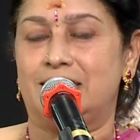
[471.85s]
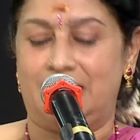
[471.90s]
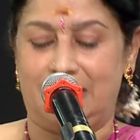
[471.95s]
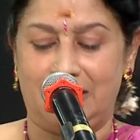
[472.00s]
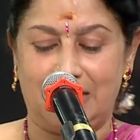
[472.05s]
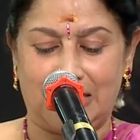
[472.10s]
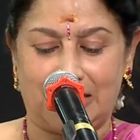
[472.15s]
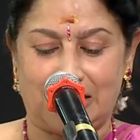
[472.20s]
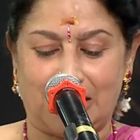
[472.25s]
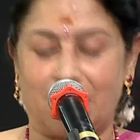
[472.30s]

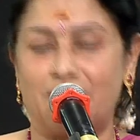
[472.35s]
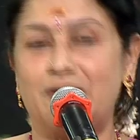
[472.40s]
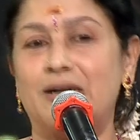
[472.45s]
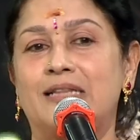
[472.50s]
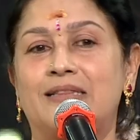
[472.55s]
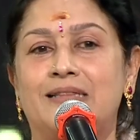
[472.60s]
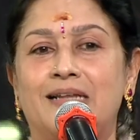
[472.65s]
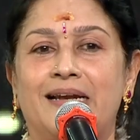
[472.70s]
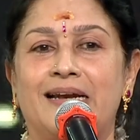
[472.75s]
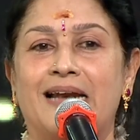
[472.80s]
இந்த
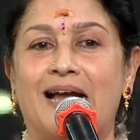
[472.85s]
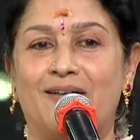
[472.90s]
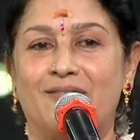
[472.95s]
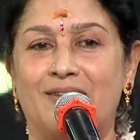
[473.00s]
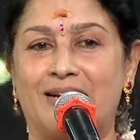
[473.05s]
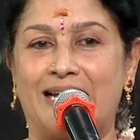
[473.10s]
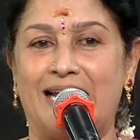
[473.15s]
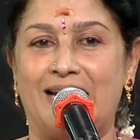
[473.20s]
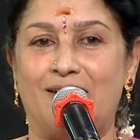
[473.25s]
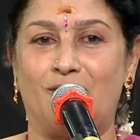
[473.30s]
தருணத்தில் நான்
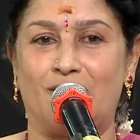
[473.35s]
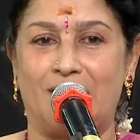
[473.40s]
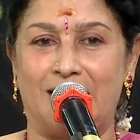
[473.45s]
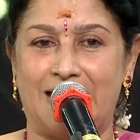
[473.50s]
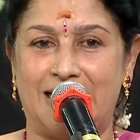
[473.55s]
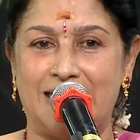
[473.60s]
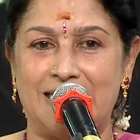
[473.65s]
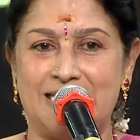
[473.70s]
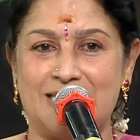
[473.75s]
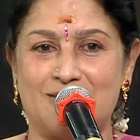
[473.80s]
அவருக்கு என்னோடய
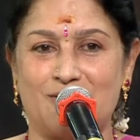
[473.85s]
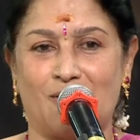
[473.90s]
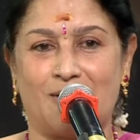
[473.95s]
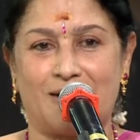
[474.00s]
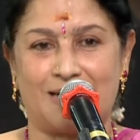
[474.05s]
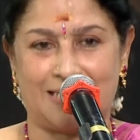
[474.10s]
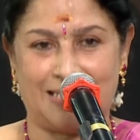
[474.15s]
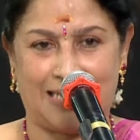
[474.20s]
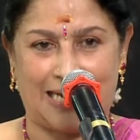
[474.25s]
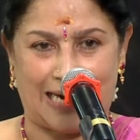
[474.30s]
நன்றி
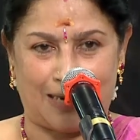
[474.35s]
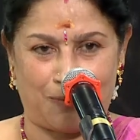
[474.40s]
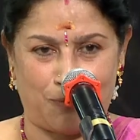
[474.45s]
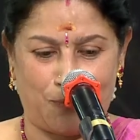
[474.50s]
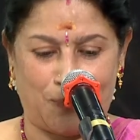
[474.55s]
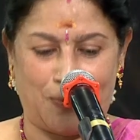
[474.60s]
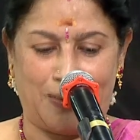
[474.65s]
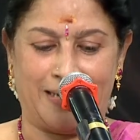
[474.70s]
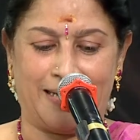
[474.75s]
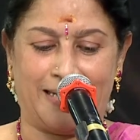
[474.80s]
சொல்கிறதுக்கு
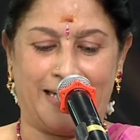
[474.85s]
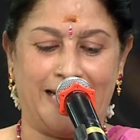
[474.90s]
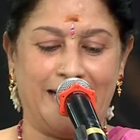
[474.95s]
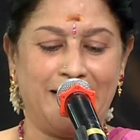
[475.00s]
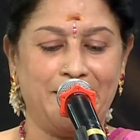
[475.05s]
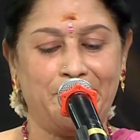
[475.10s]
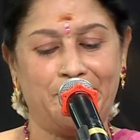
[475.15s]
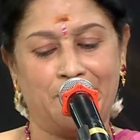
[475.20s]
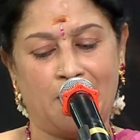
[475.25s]
கடமைப்பட்டிருக்கேன்